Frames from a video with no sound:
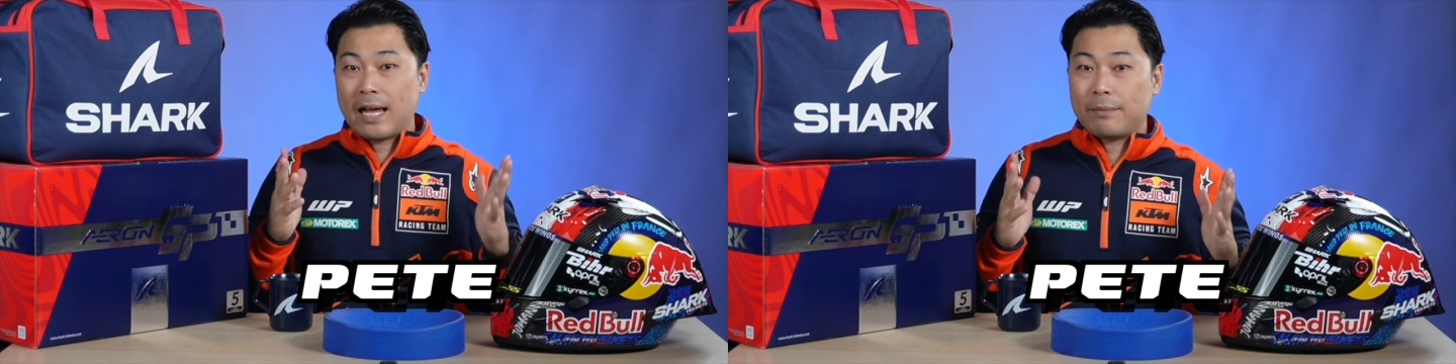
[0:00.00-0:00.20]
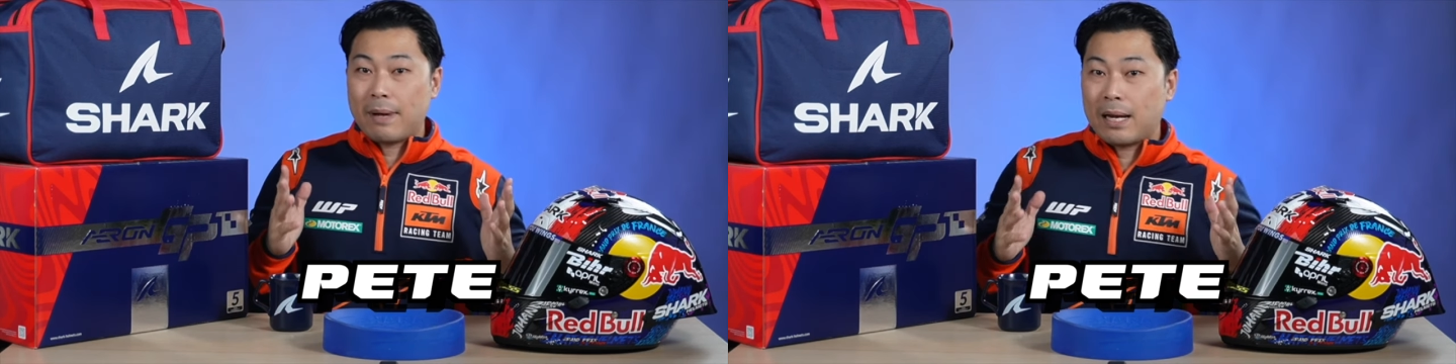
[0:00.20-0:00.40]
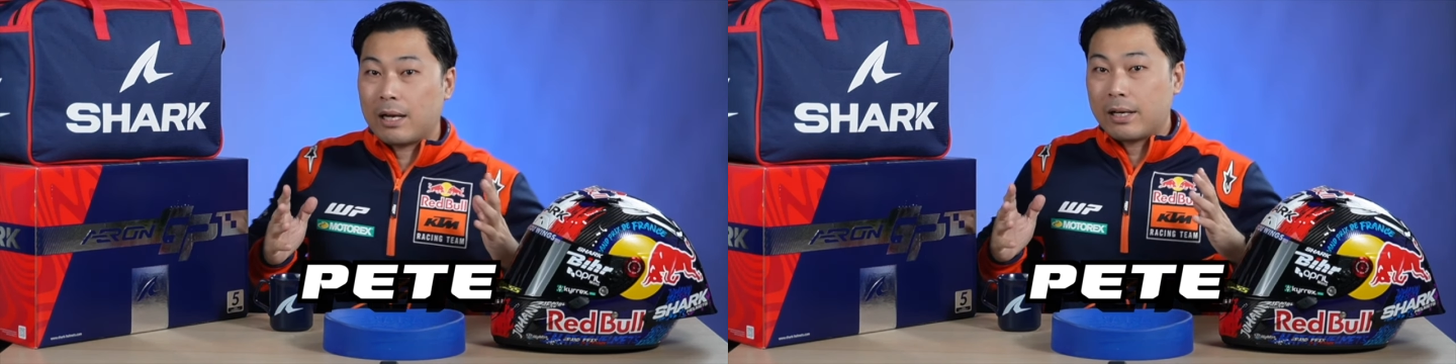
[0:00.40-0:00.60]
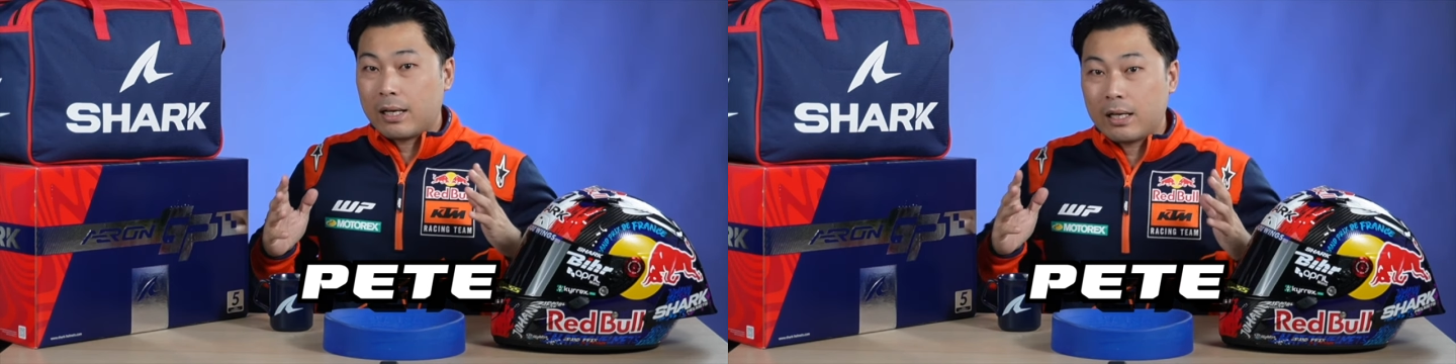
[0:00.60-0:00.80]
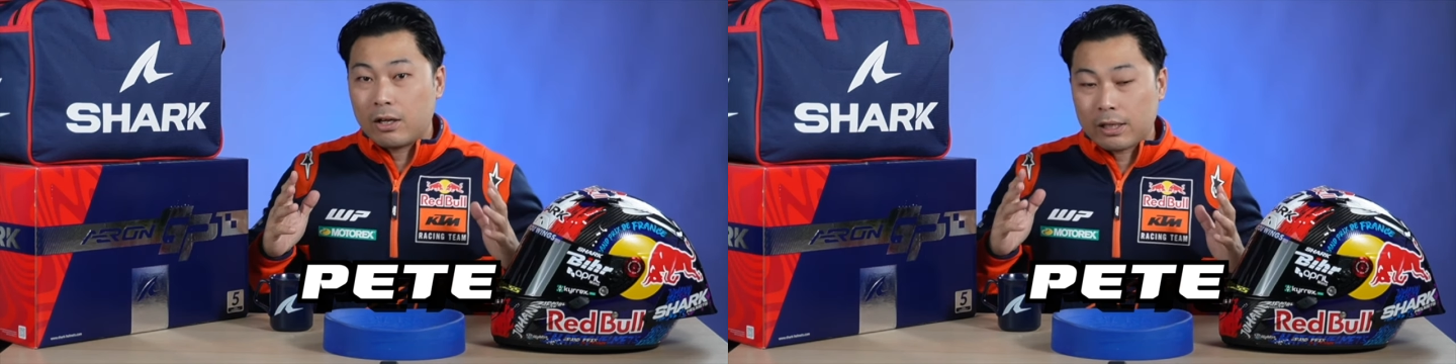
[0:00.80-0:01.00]
นานมากนะ
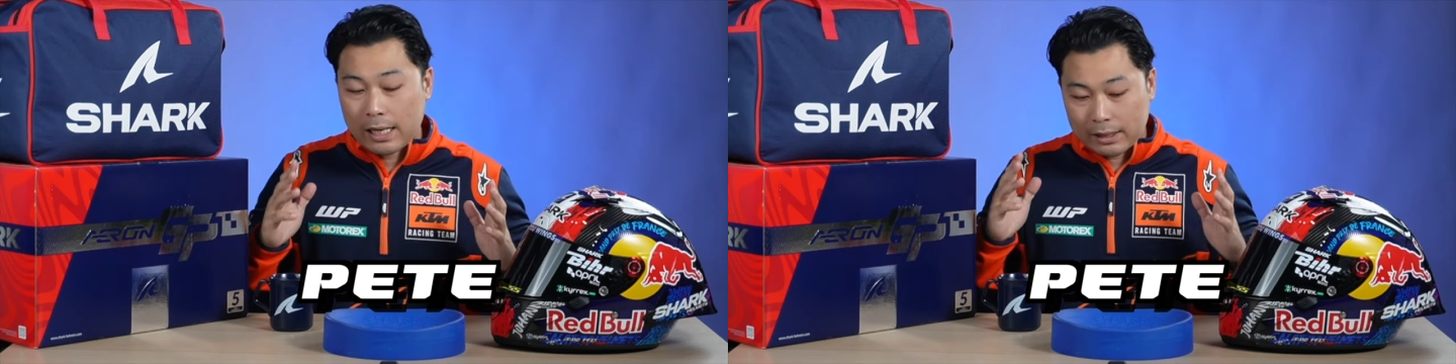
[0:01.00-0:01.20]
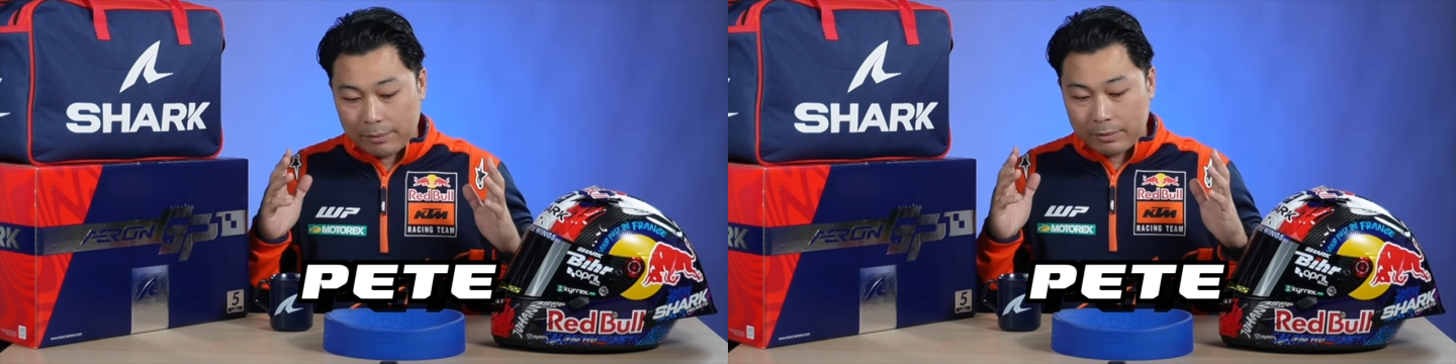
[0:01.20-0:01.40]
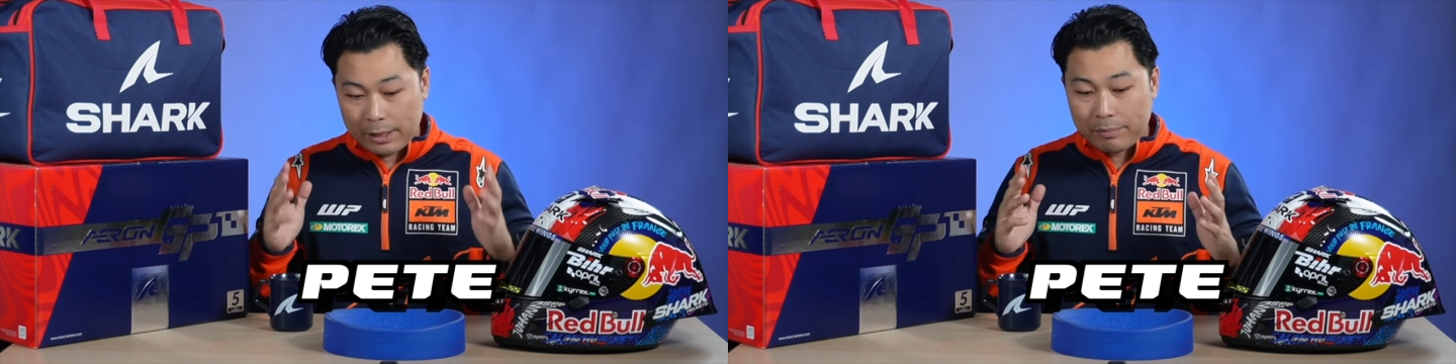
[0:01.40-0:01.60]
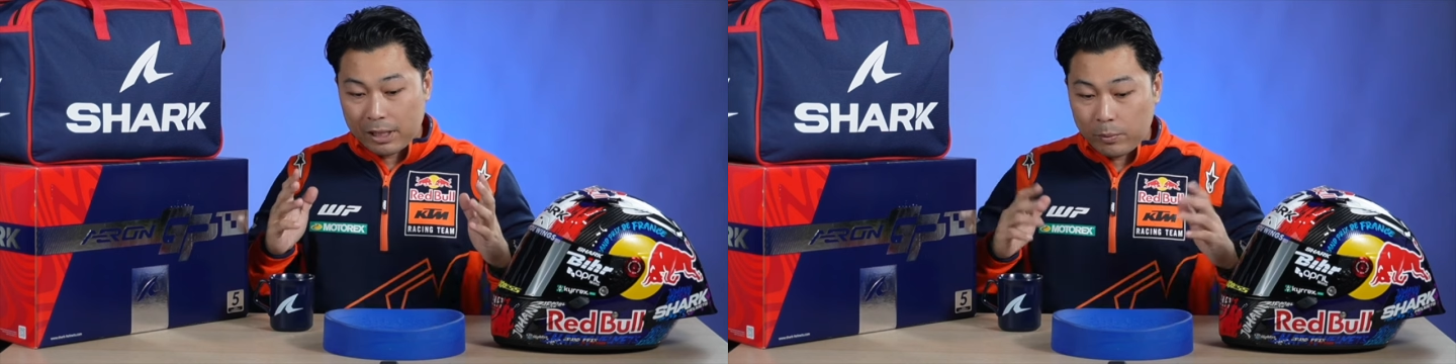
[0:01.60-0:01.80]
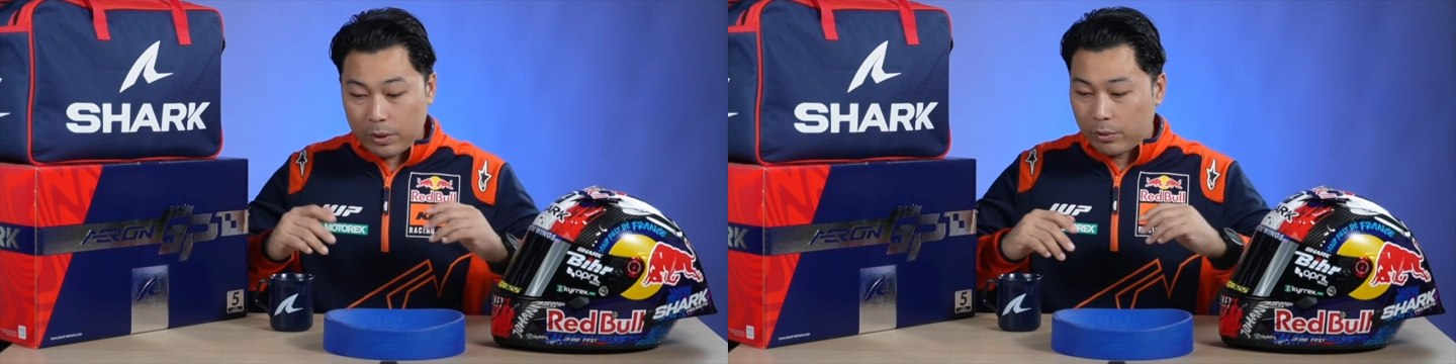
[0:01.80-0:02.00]
ในเรื่องของการทำคลิป
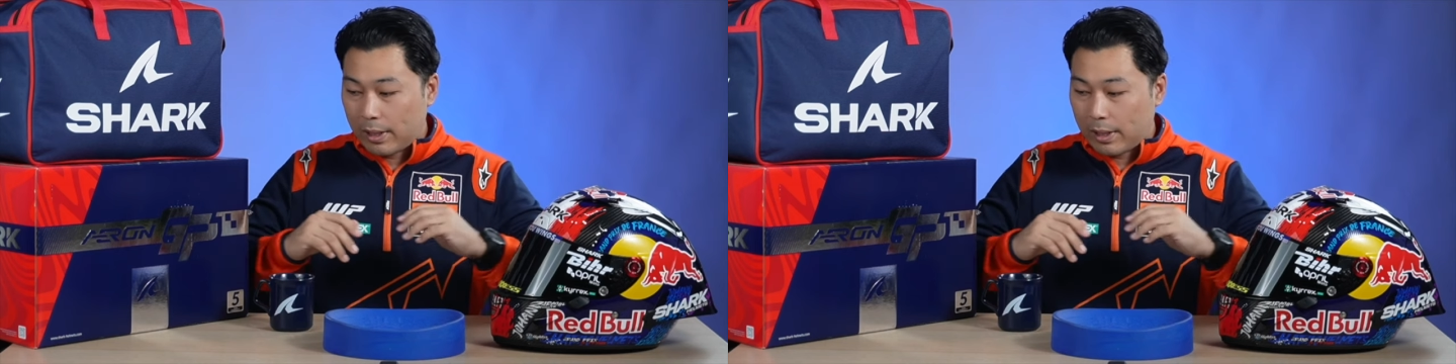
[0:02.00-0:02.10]
รี